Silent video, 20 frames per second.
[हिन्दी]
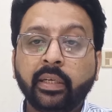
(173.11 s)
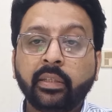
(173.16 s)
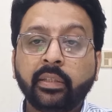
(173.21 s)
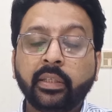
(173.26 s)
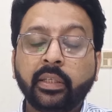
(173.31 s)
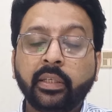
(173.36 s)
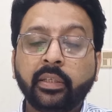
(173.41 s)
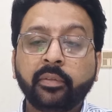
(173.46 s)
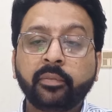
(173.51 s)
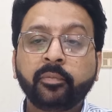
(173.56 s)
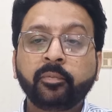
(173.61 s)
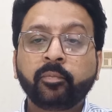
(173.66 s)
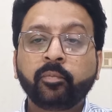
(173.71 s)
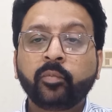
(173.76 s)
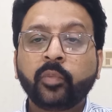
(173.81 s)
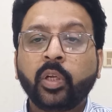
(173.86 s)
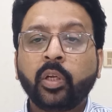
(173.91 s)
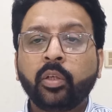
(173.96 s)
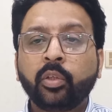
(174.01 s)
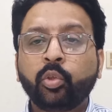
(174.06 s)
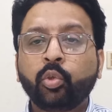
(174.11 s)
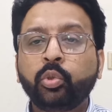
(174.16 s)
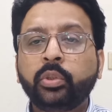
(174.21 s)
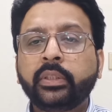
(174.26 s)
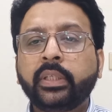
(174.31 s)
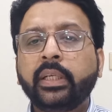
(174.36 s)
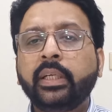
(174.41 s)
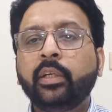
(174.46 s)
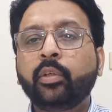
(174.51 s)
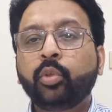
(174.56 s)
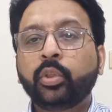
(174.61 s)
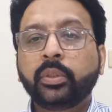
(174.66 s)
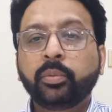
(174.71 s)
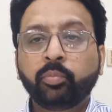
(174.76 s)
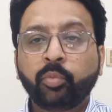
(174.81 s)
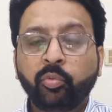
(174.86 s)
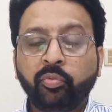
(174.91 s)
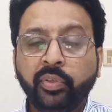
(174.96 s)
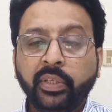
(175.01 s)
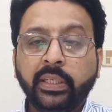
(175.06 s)
करना है तो उसके लिए
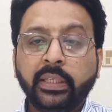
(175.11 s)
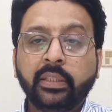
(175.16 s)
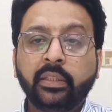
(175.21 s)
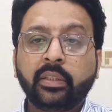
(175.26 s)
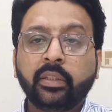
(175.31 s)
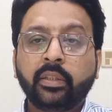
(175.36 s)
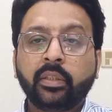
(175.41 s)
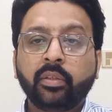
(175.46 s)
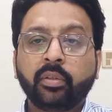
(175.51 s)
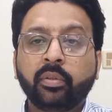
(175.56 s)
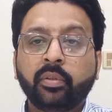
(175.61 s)
कुछ मुफीद